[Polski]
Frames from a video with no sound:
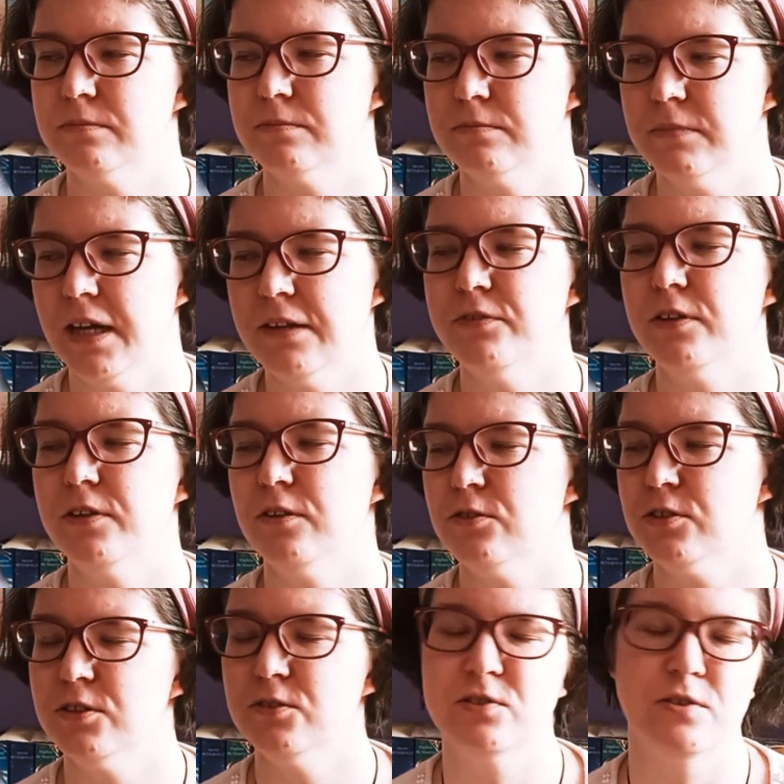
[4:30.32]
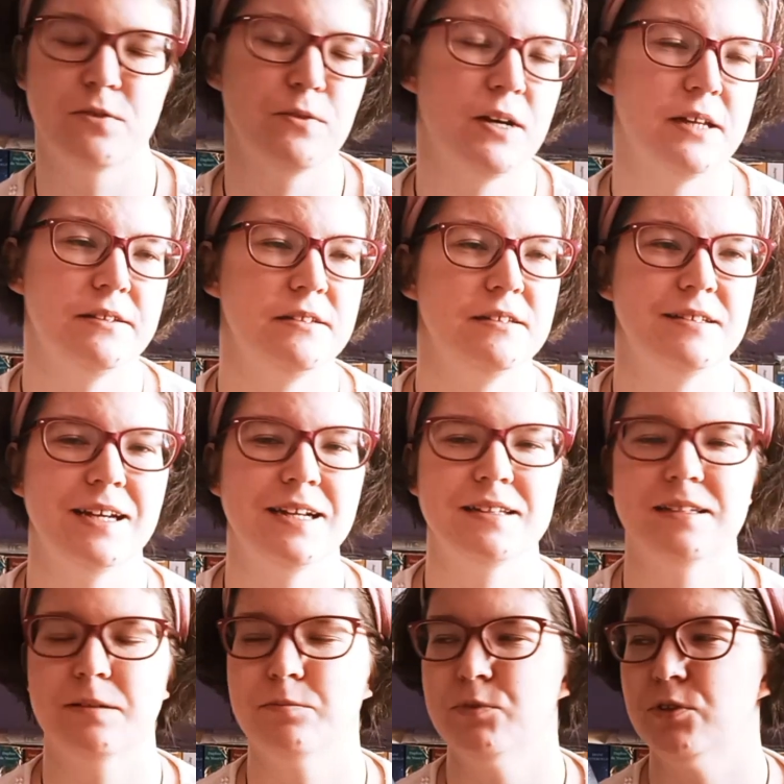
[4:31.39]
Elfy Londynu są
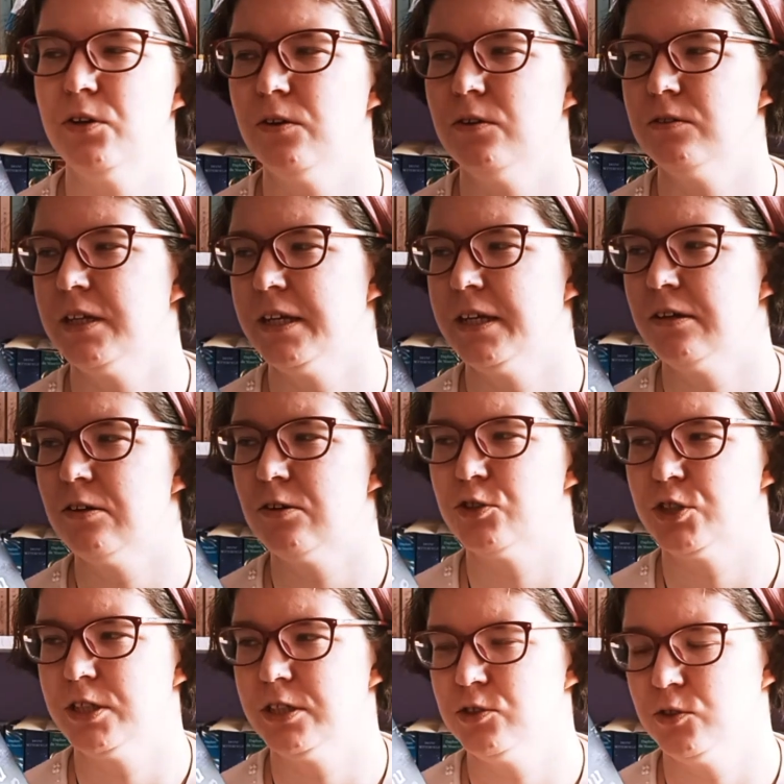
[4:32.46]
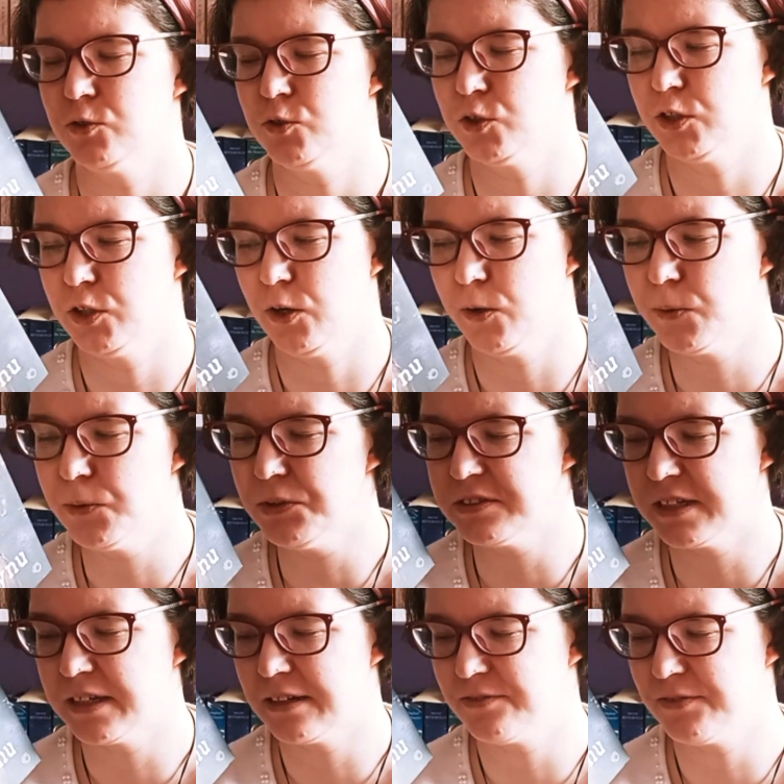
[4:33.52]
kandydatem do najgorszej książki roku i
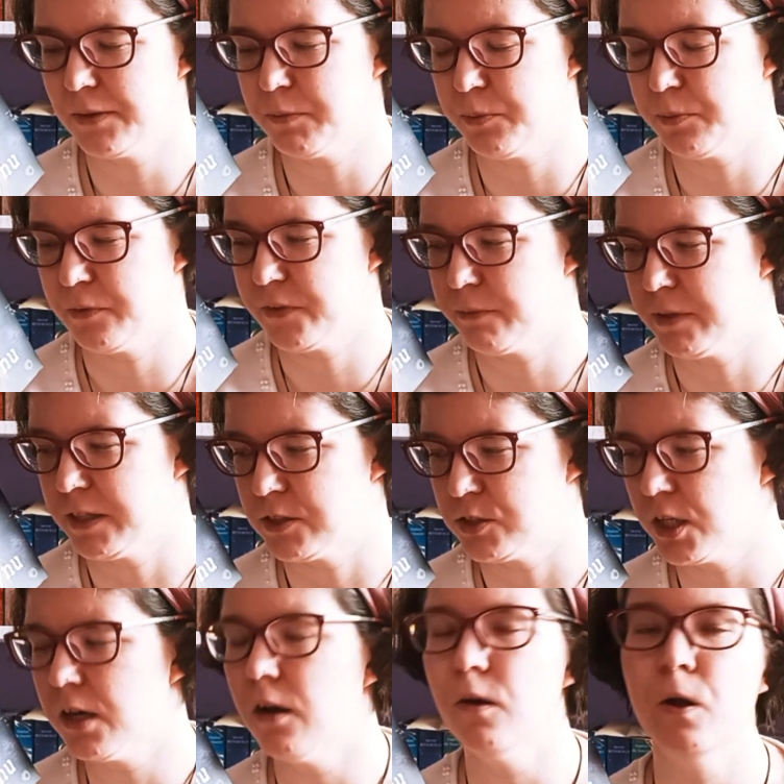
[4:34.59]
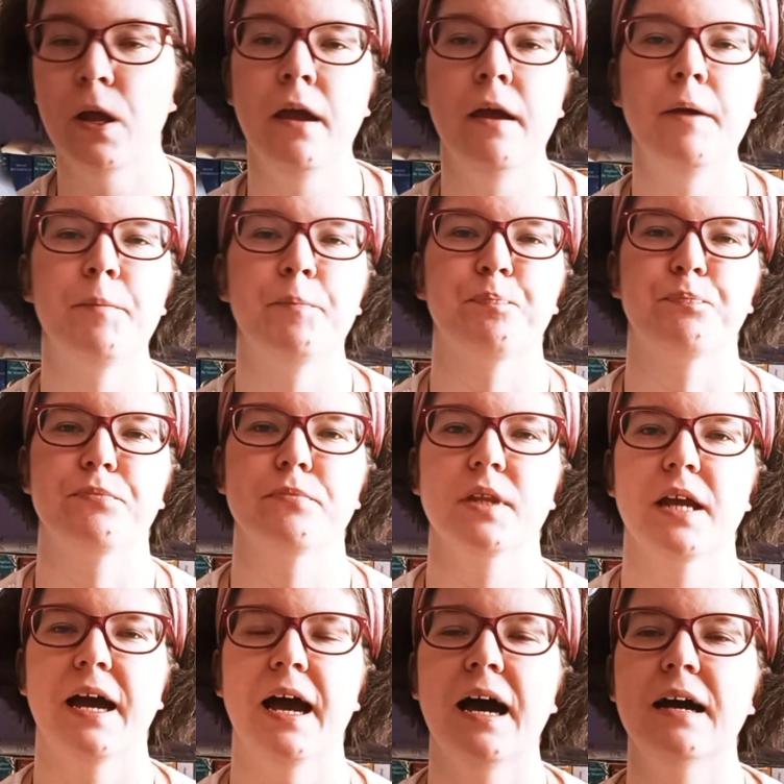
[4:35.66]
zaraz wam opowiem dlaczego. Mm,
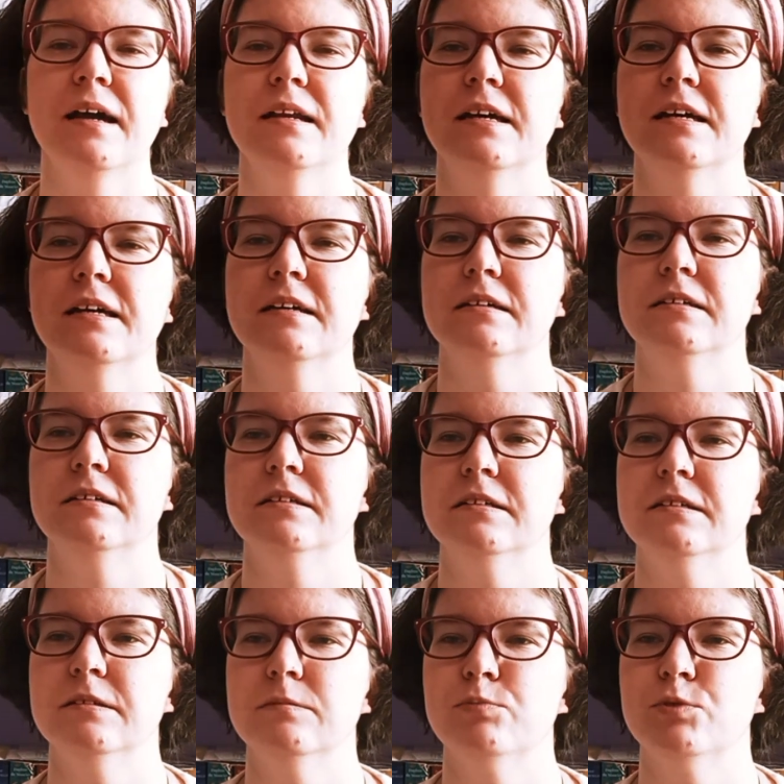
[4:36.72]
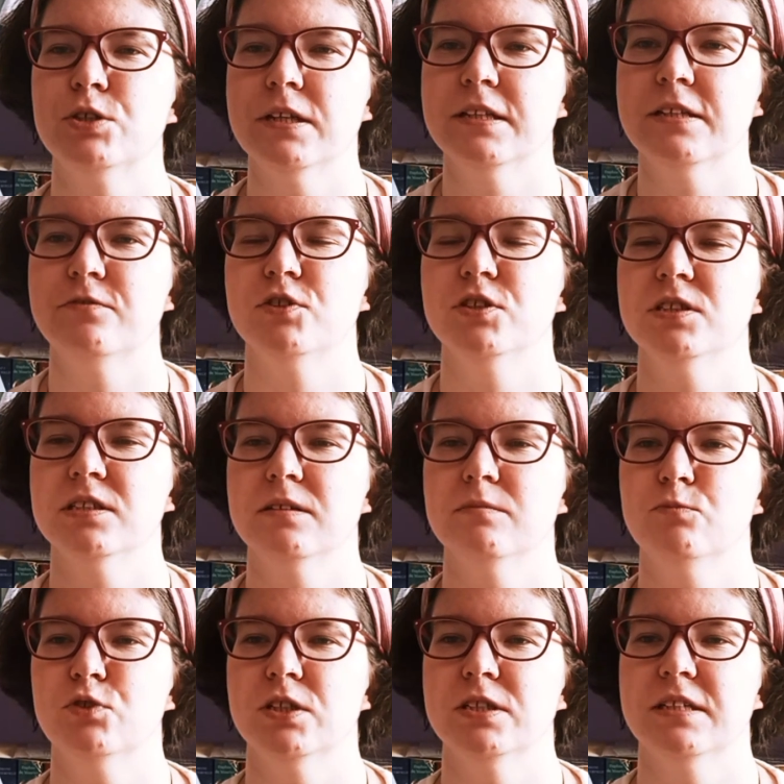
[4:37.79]
ale e, przede wszystkim
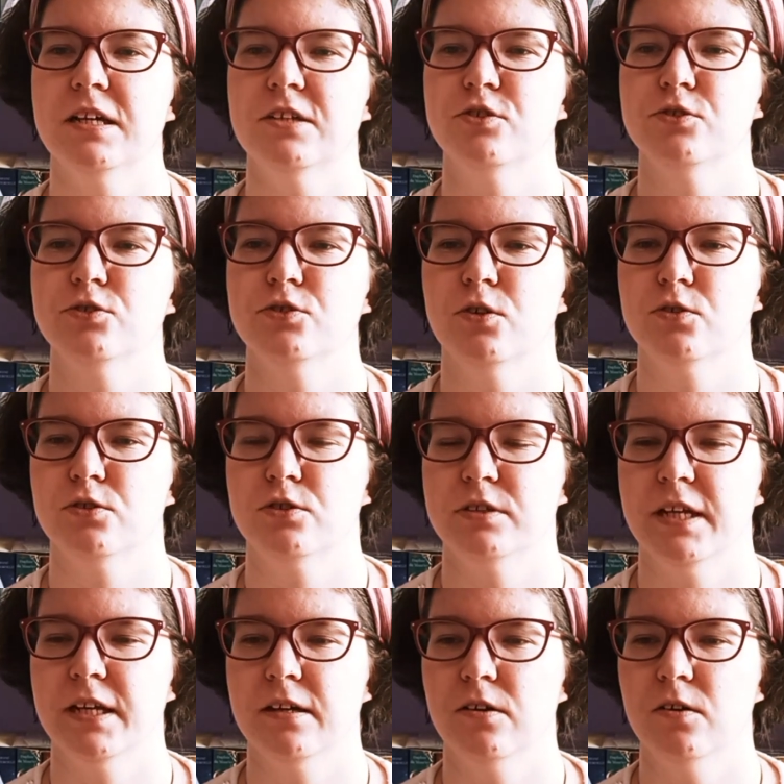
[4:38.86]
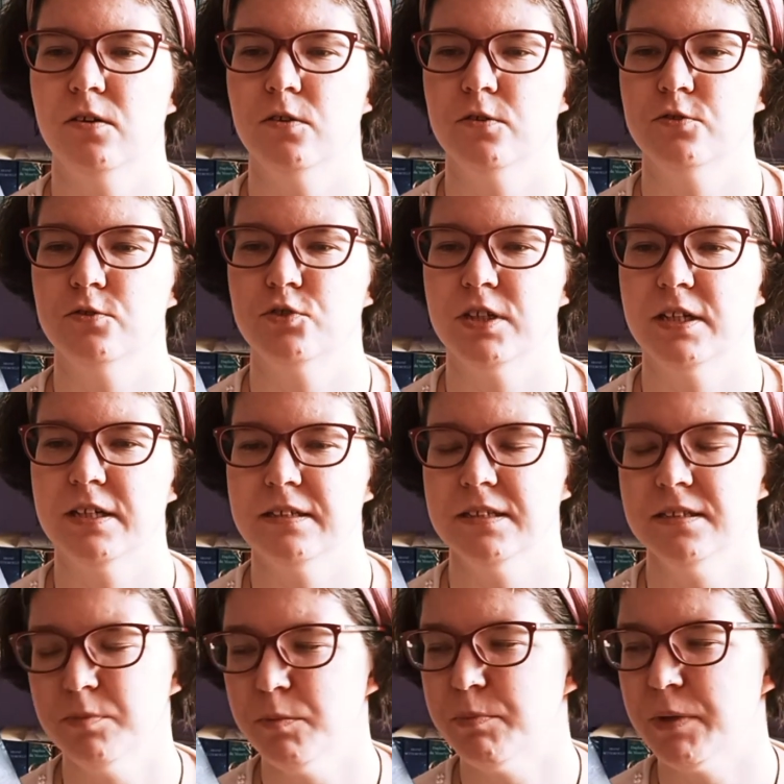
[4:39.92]
muszę zacząć od tego, że
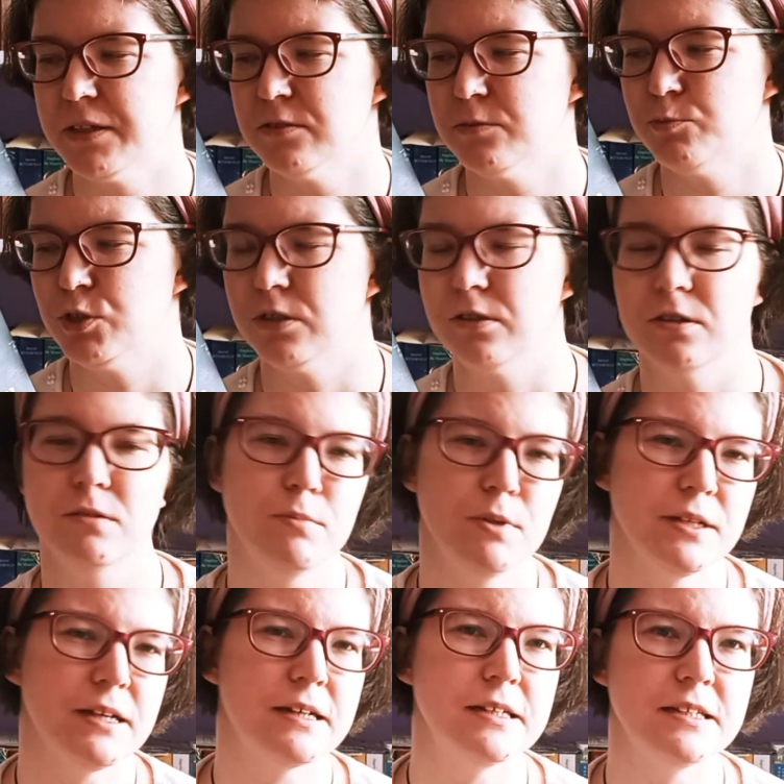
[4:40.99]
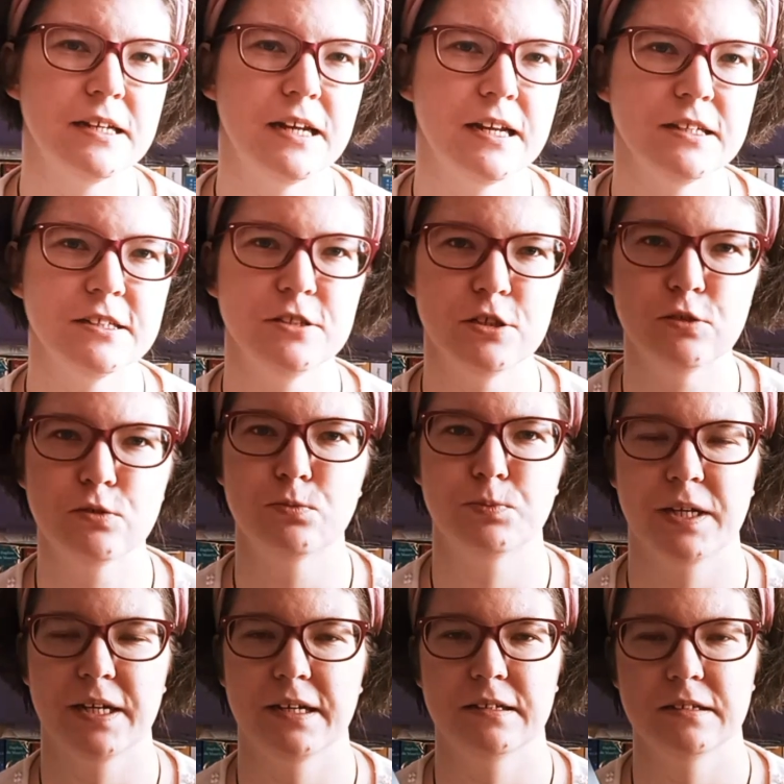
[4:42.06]
jest mi bardzo przykro, bo ja generalnie nie
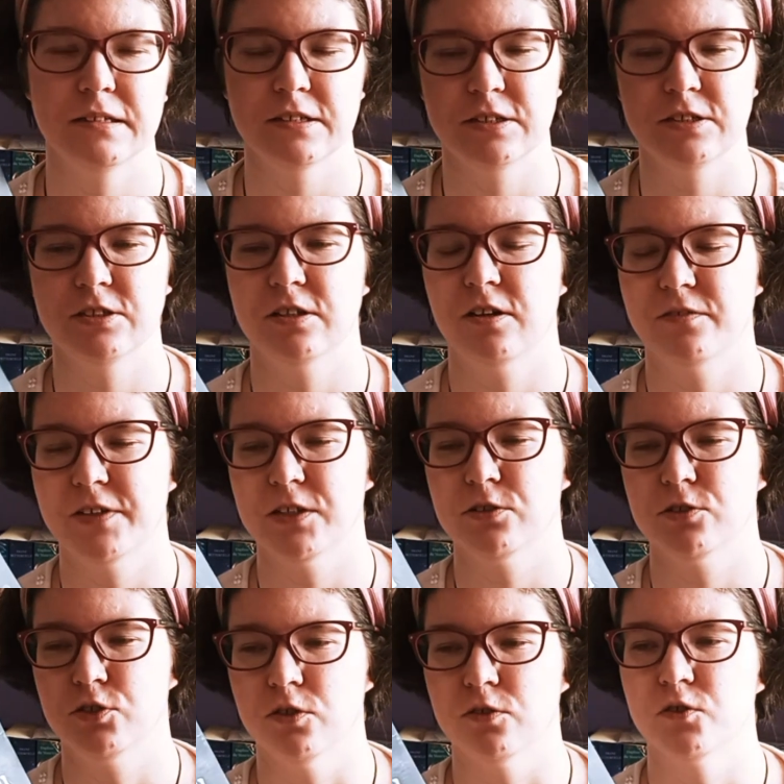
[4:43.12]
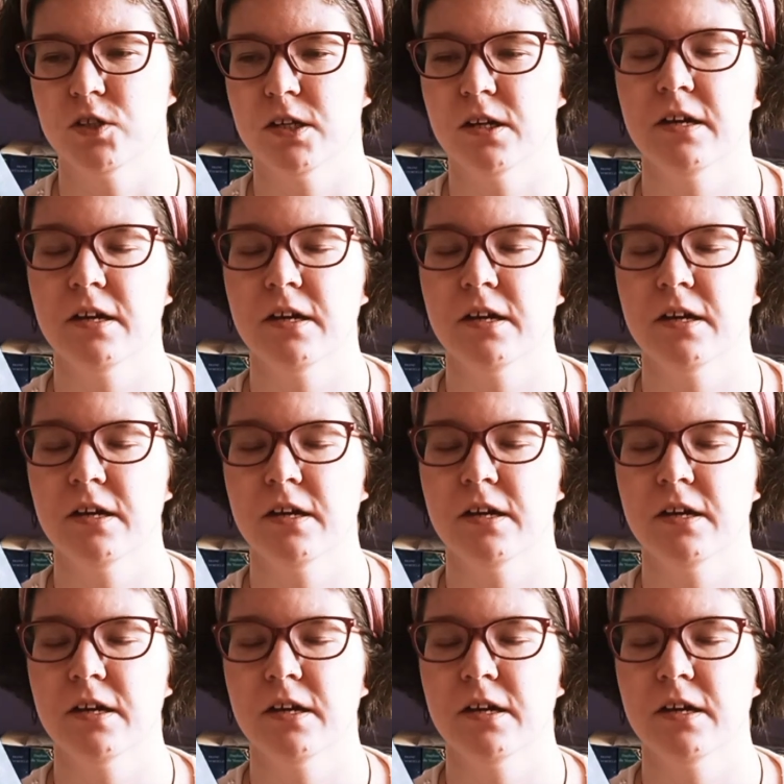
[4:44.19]
lubię krytykować książek